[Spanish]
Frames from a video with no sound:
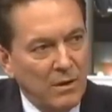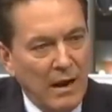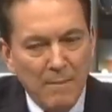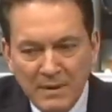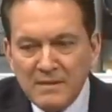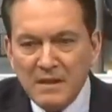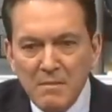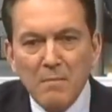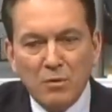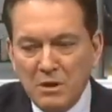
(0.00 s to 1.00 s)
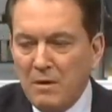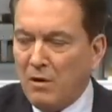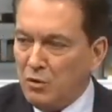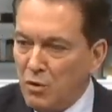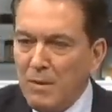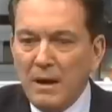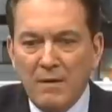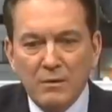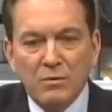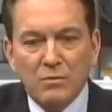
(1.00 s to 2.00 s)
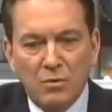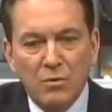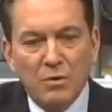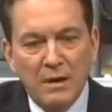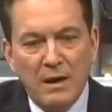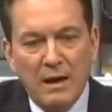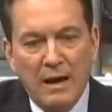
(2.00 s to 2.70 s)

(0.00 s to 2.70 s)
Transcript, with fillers: A mí sí me motiva cuando yo me levanto todos los días,